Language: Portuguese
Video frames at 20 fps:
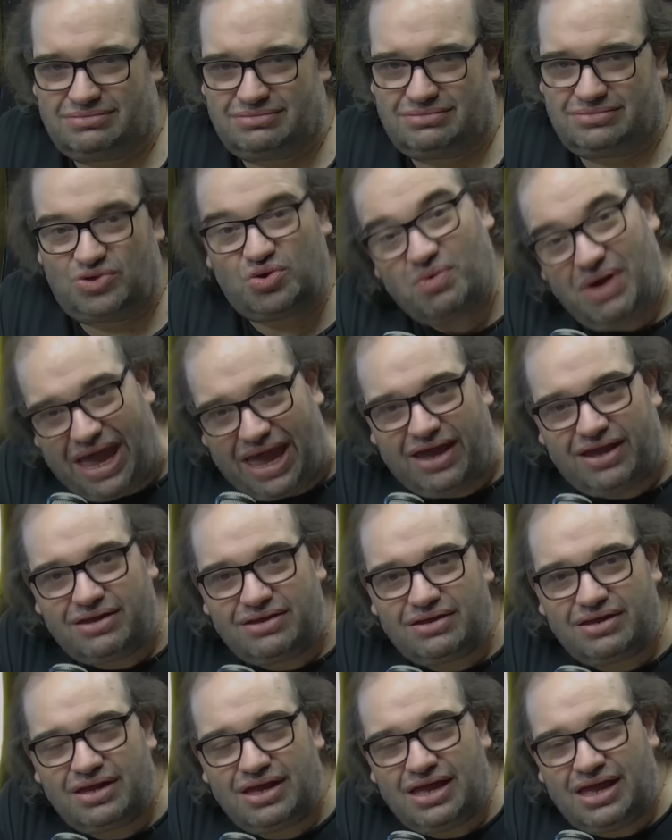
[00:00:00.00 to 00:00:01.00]
Não é.
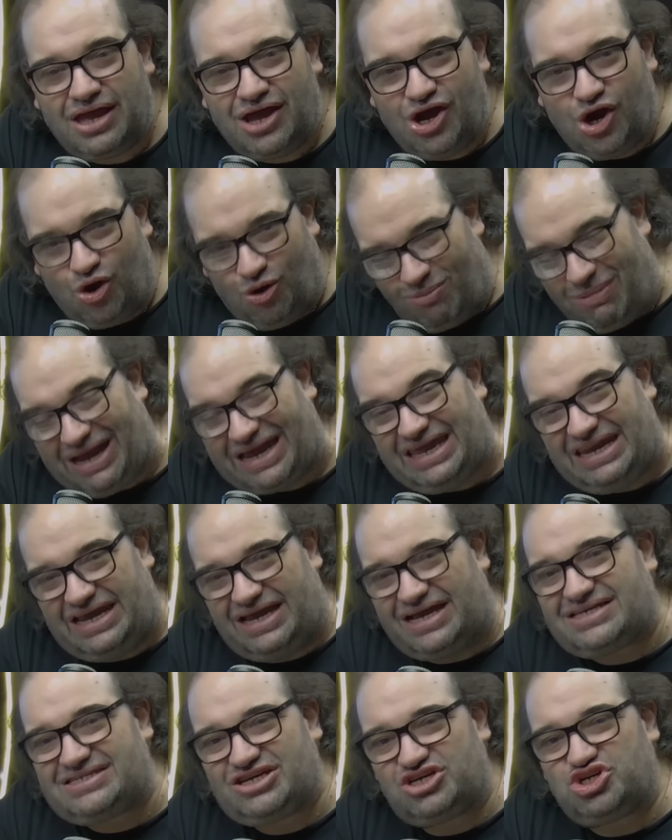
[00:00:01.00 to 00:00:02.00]
Uma
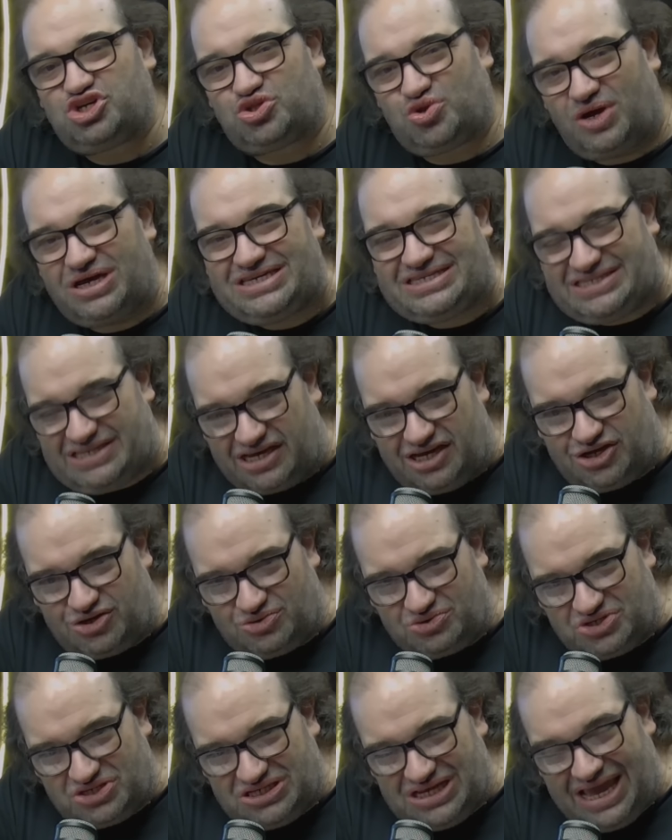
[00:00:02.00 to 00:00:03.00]
criança de dois
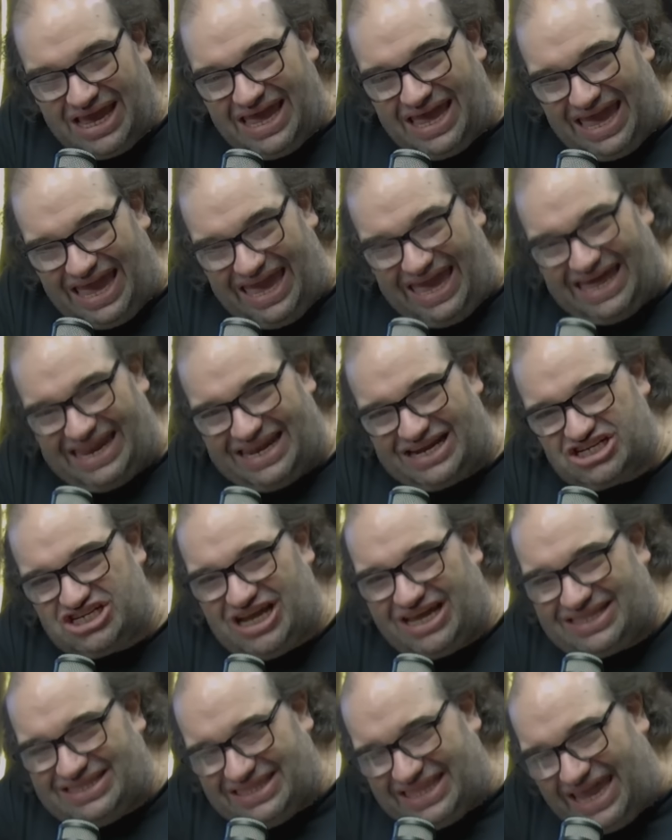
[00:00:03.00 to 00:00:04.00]
anos, ela
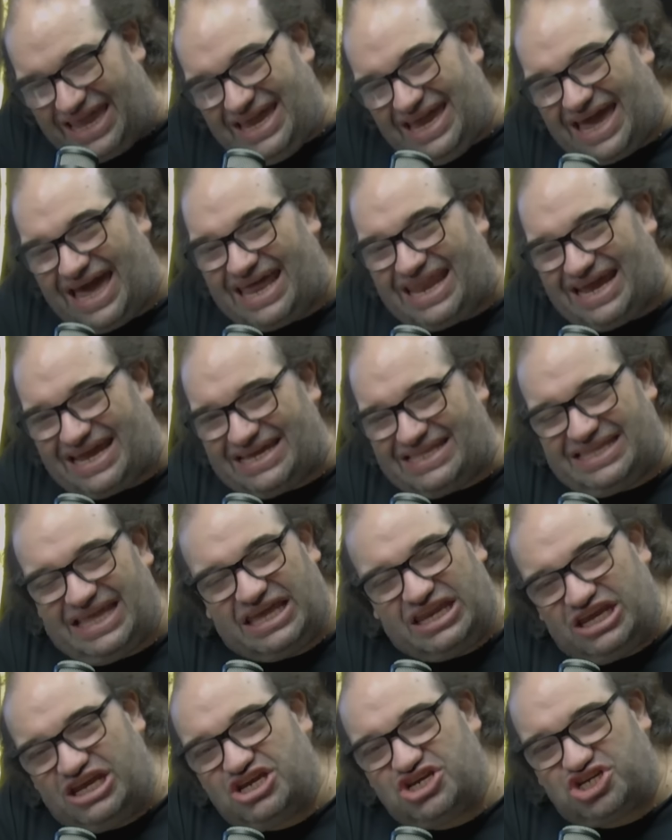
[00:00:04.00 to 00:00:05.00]
já tem
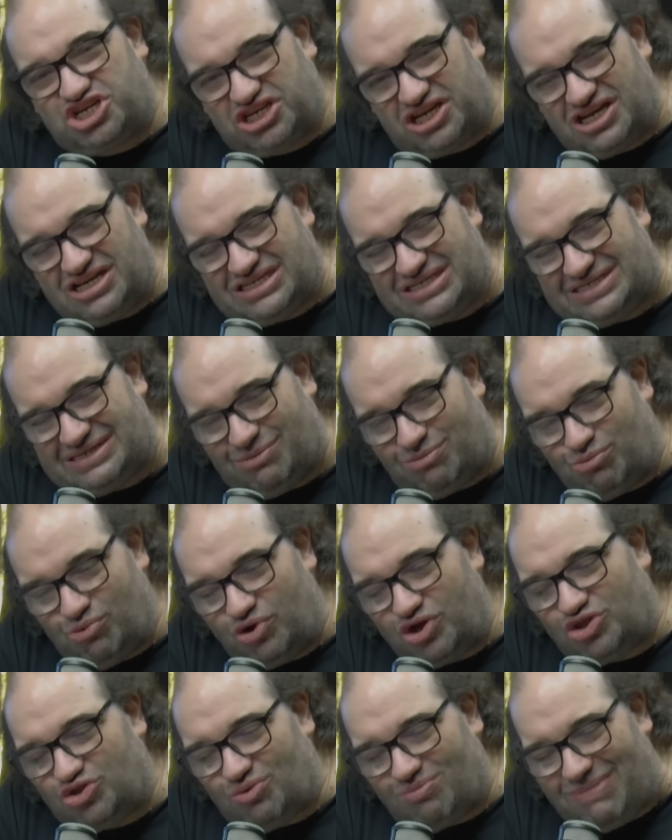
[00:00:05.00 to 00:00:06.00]
características
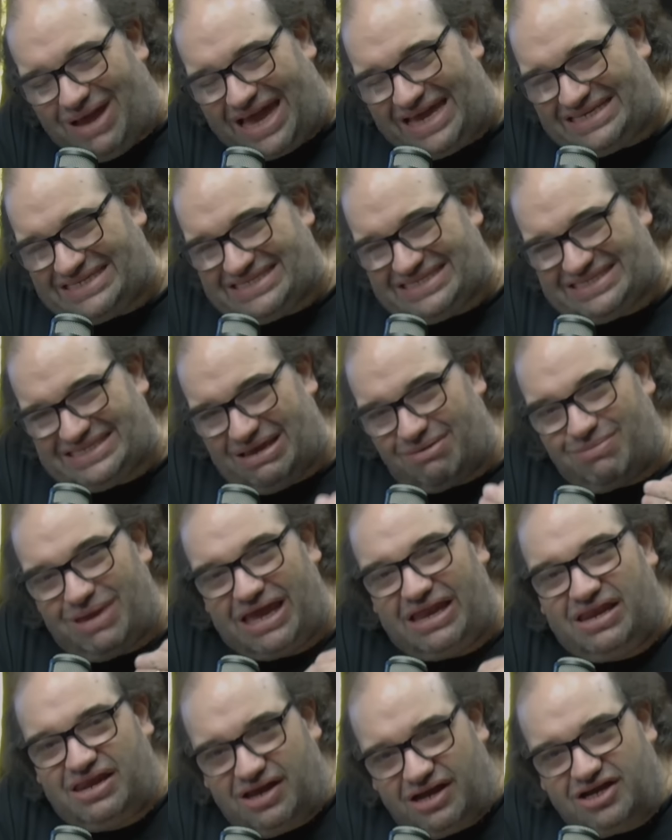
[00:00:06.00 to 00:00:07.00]
muito mais
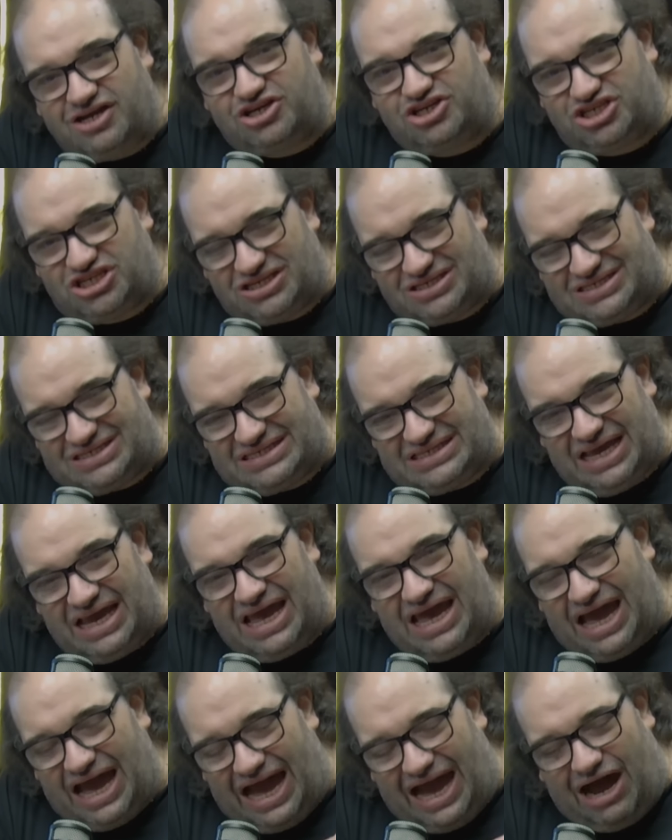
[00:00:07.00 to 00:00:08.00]
semelhantes
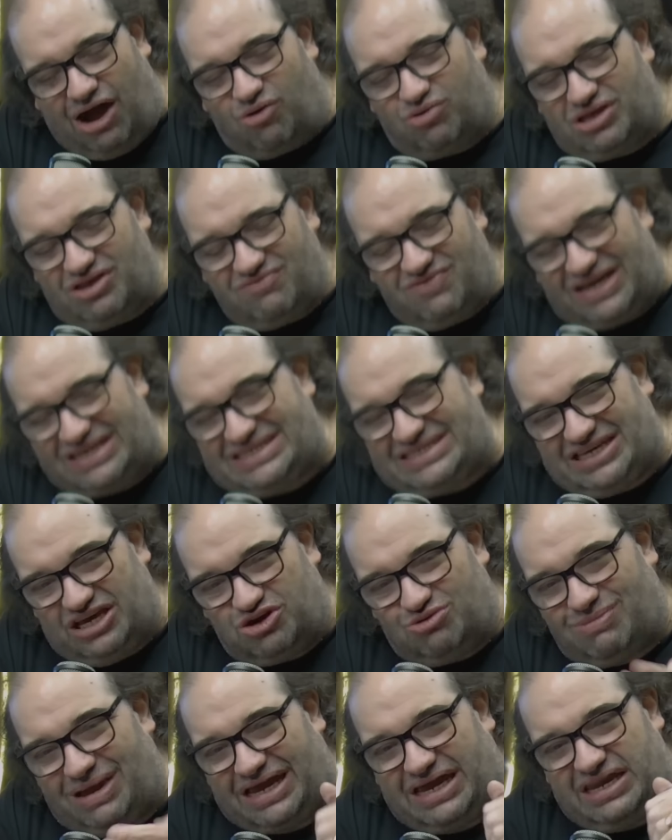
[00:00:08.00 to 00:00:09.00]
ao que vai ser
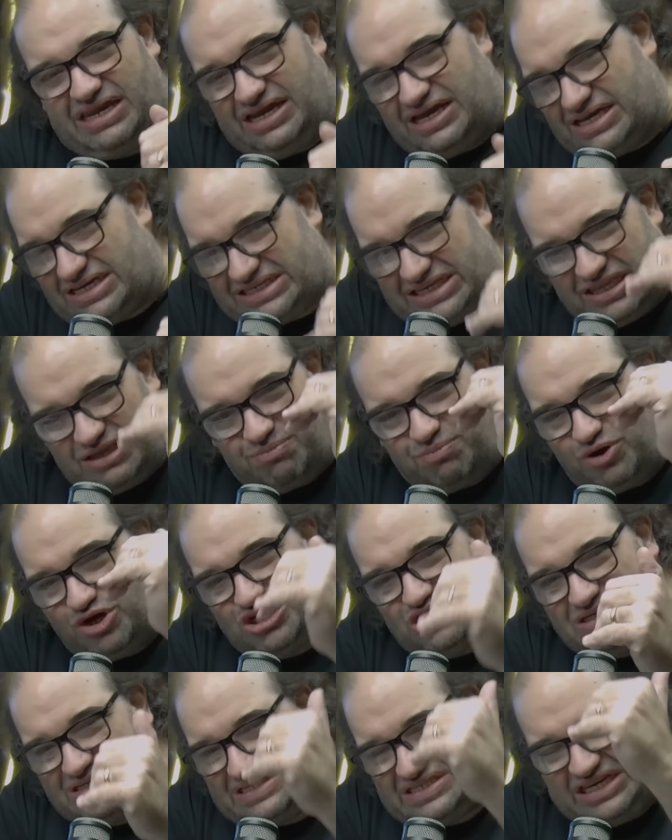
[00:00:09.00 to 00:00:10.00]
uma criança depois
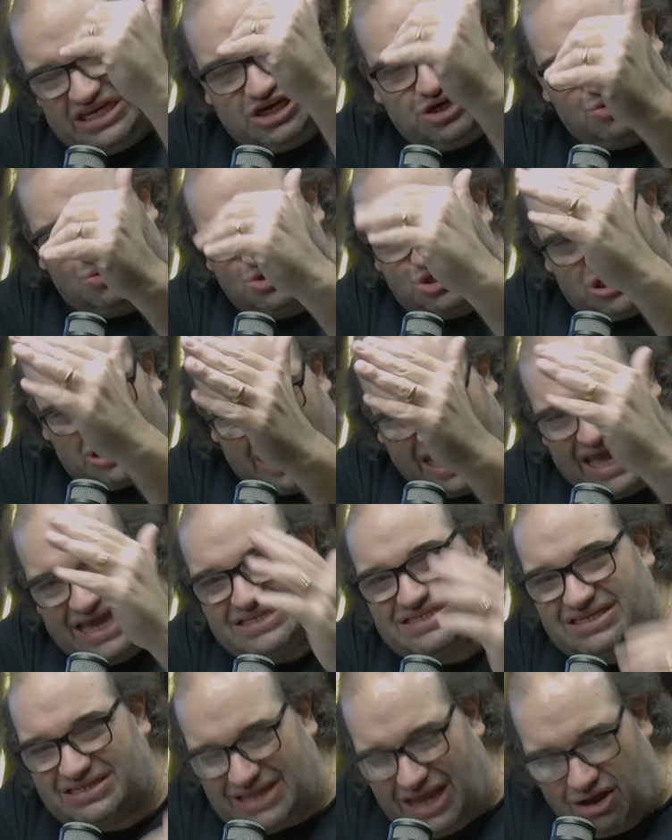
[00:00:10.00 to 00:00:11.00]
de cinco de
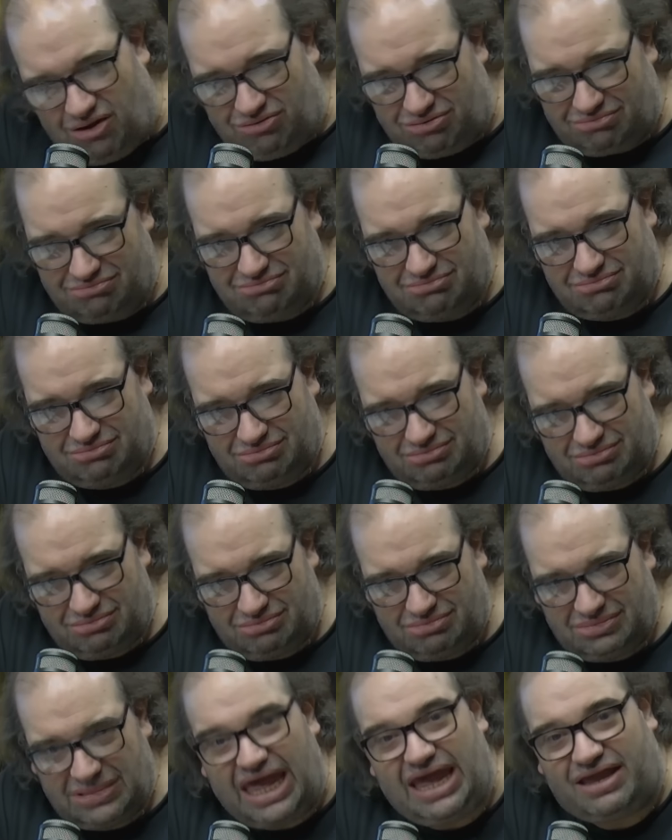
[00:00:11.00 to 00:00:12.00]
dez e tal?
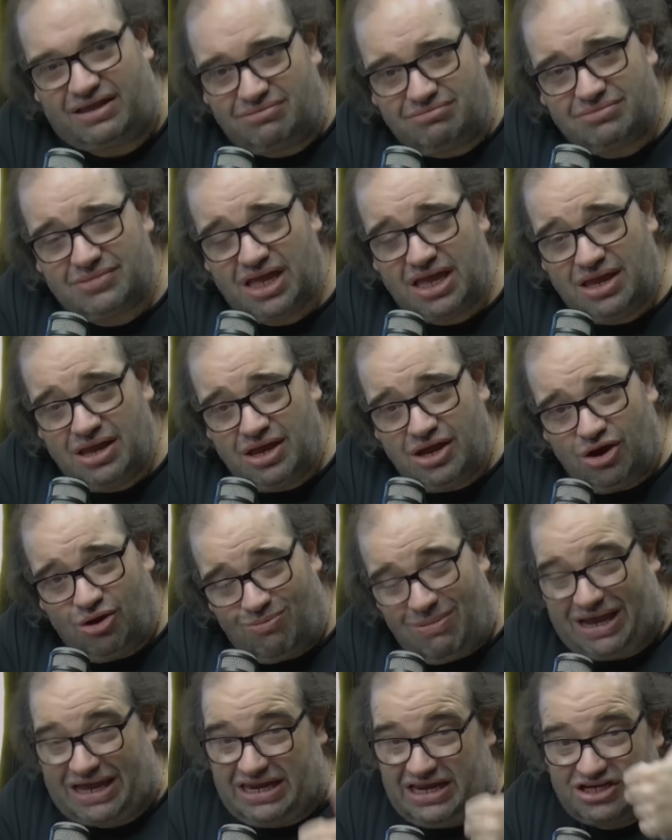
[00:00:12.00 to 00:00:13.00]
Tem.
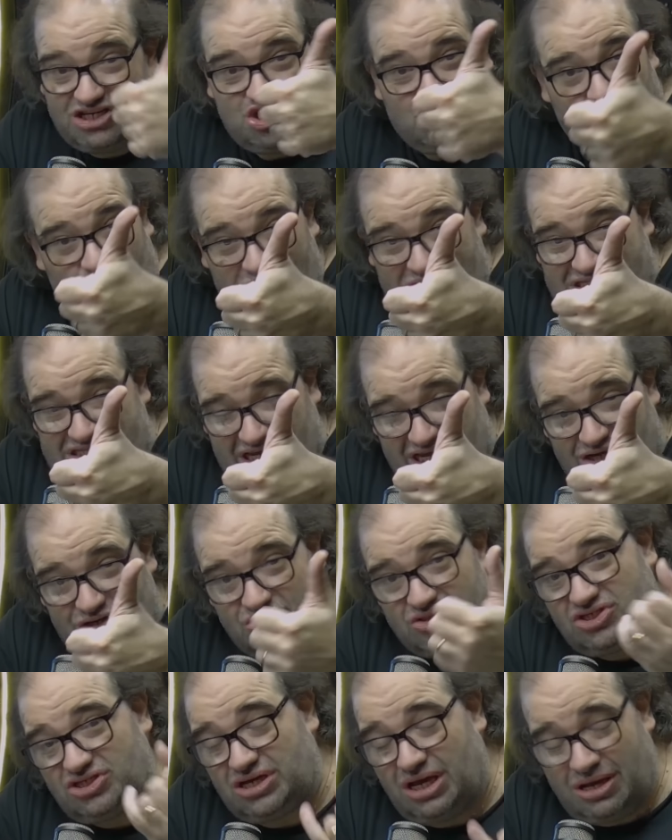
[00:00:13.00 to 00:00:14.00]
Uma criança de dois
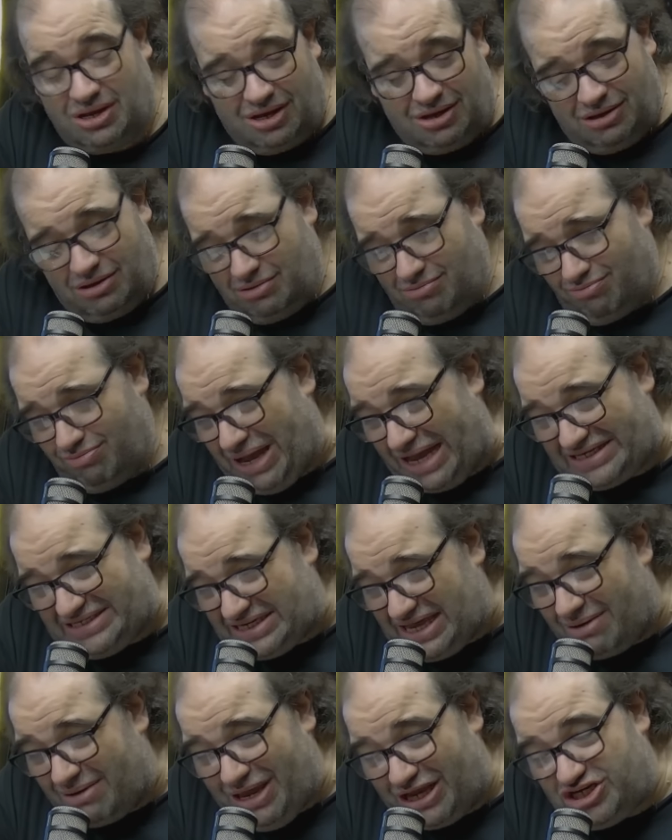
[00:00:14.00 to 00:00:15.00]
anos,
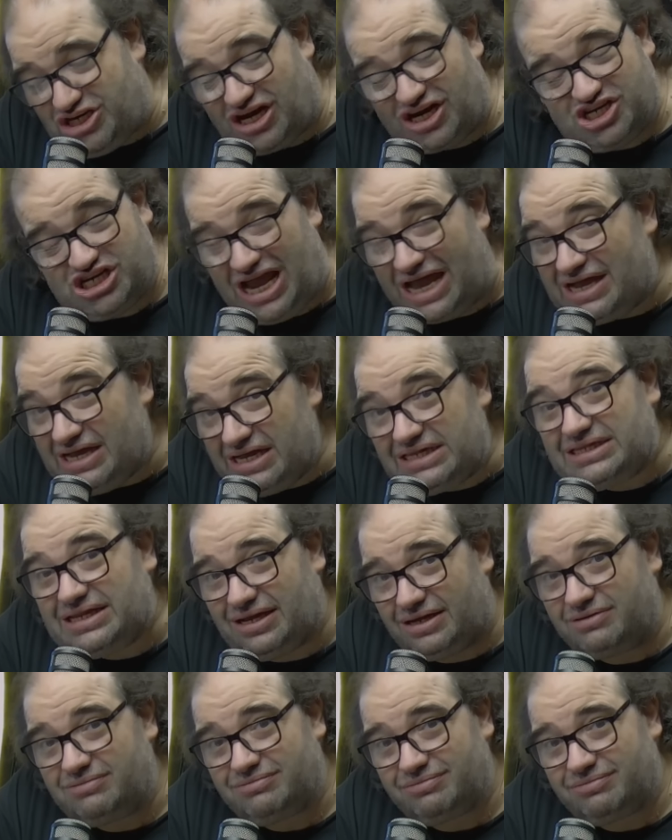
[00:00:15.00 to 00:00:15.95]
basicamente, ela já anda.